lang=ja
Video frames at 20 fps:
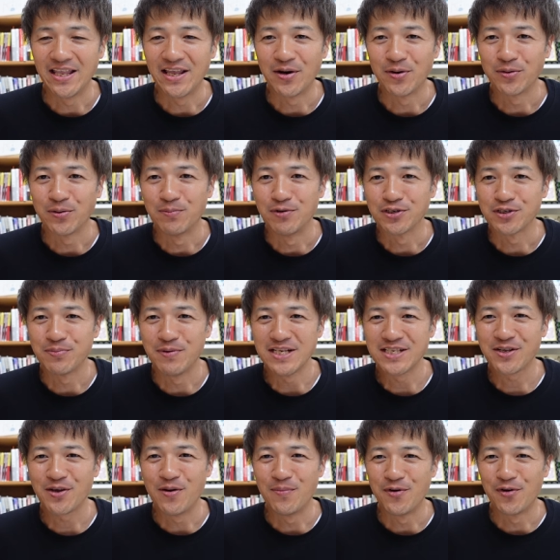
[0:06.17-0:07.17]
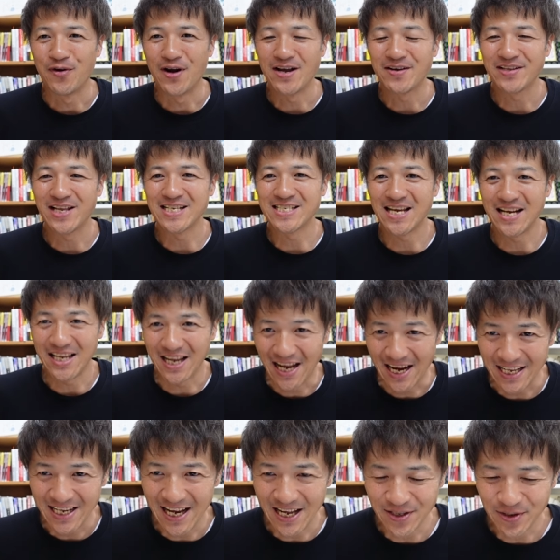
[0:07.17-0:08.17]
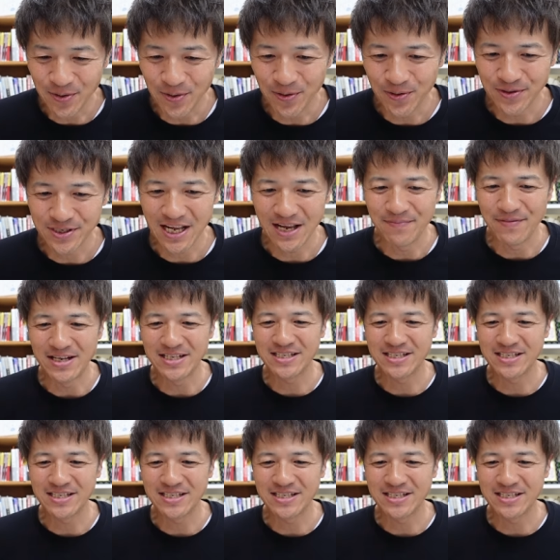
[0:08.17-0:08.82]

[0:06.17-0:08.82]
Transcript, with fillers: 太郎と申します。今日もご覧くださりありがとうございま